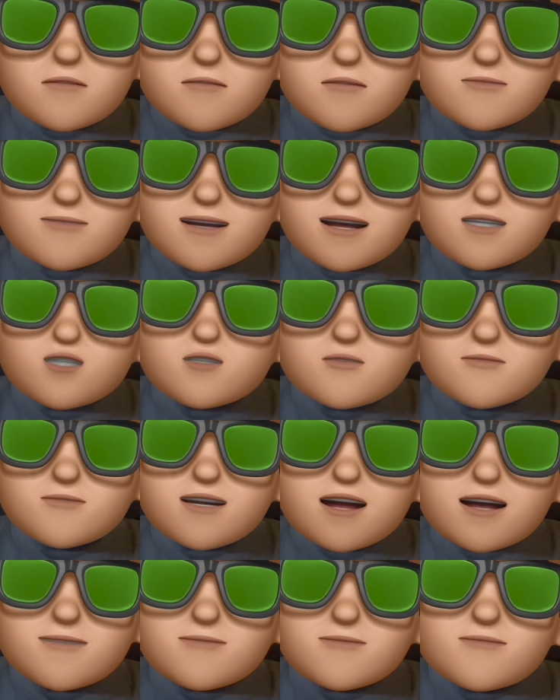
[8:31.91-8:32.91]
podrías
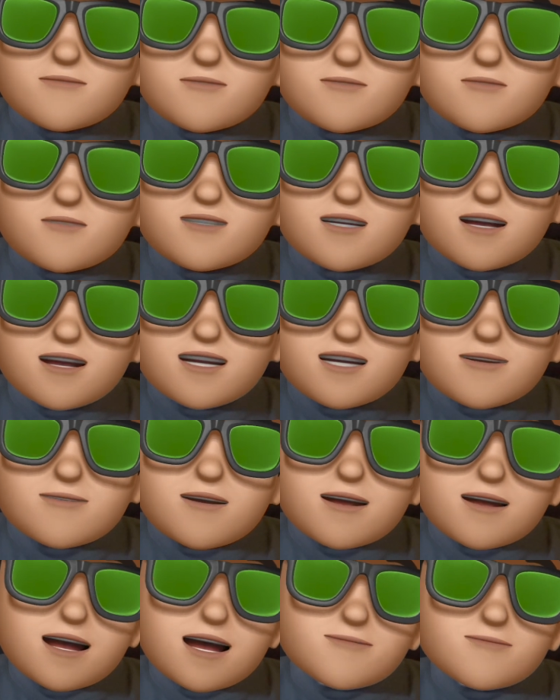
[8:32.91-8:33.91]
optar por fondos de renta
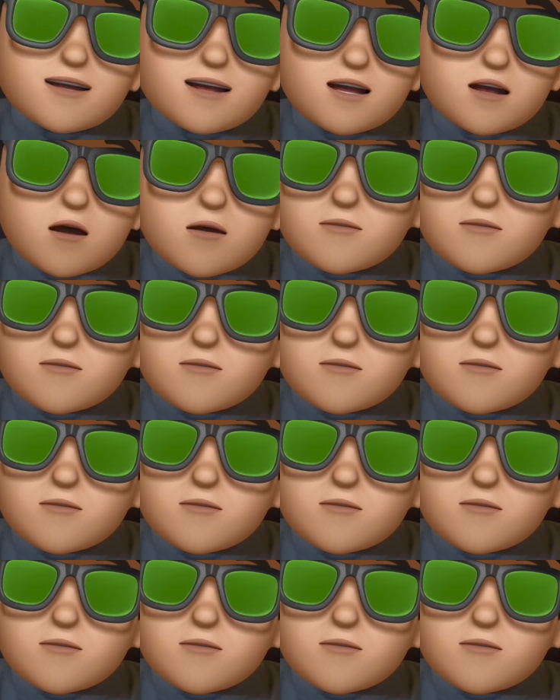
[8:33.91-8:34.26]
variable